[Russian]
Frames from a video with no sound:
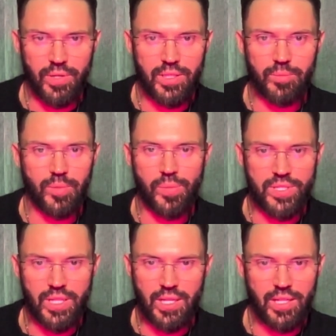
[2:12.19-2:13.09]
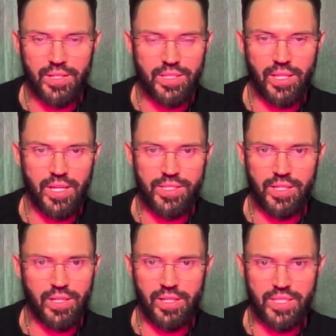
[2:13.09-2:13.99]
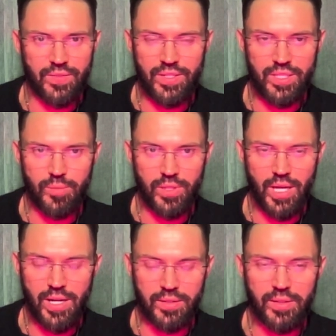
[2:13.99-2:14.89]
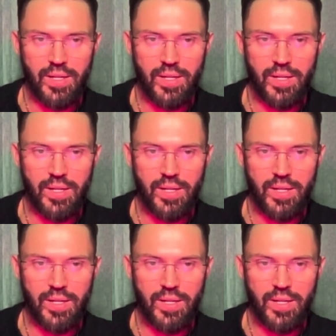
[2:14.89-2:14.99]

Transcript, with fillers: этом на персональных занятиях или на своих семинарах,